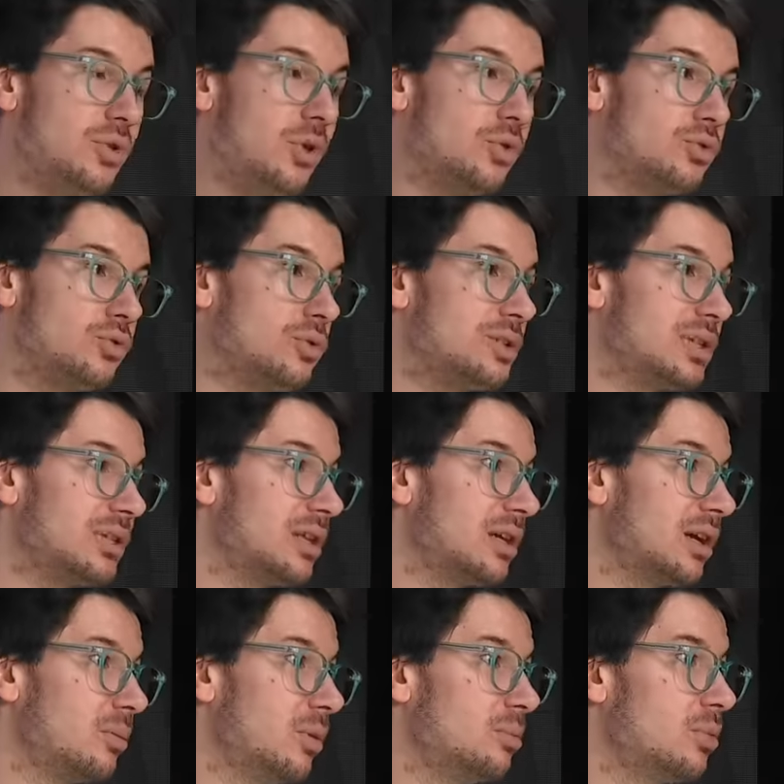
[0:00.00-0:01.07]
en duo,
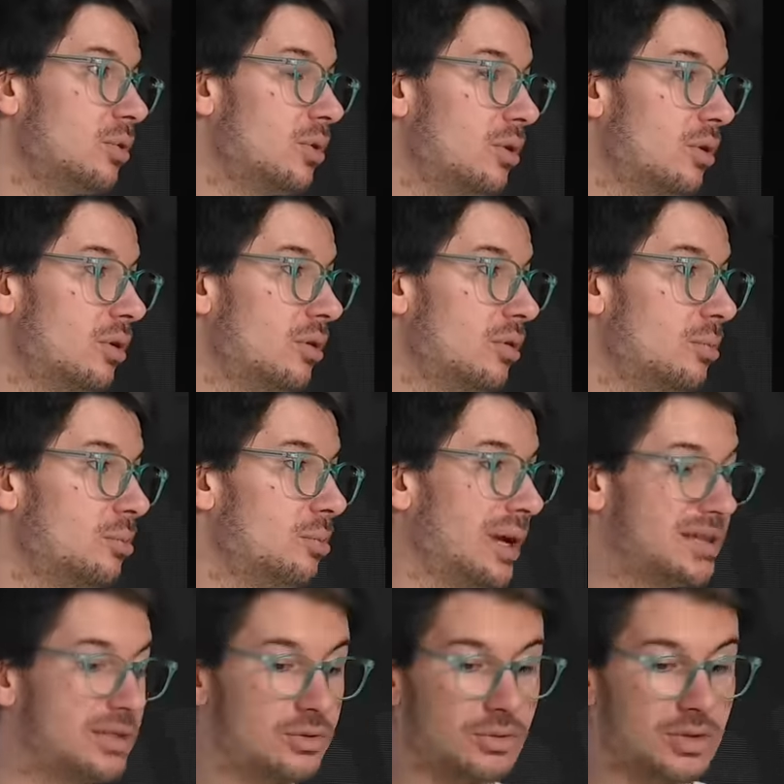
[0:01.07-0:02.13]
c'était quand même euh, ah bah, ah
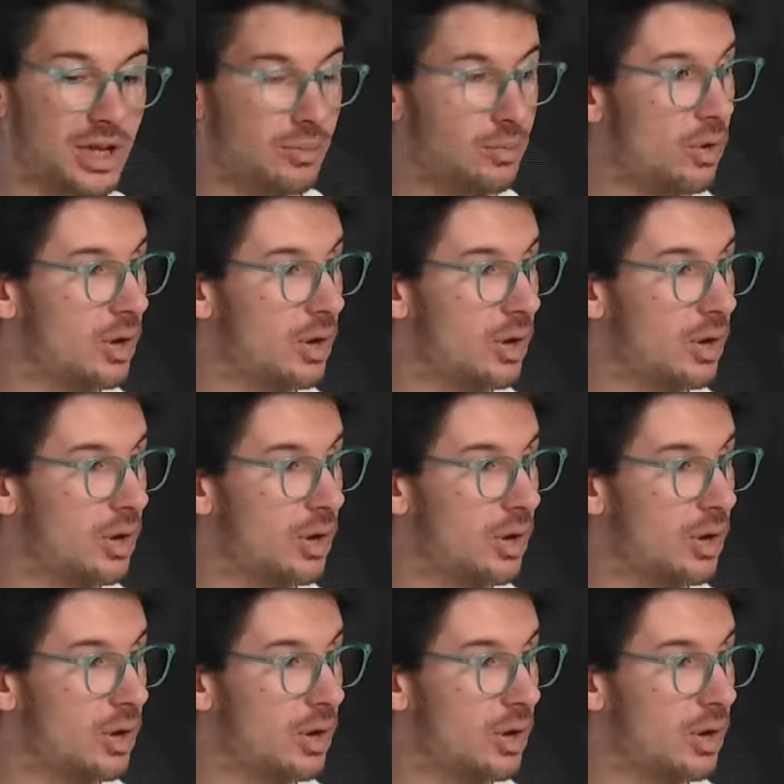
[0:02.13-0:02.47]
particulièrement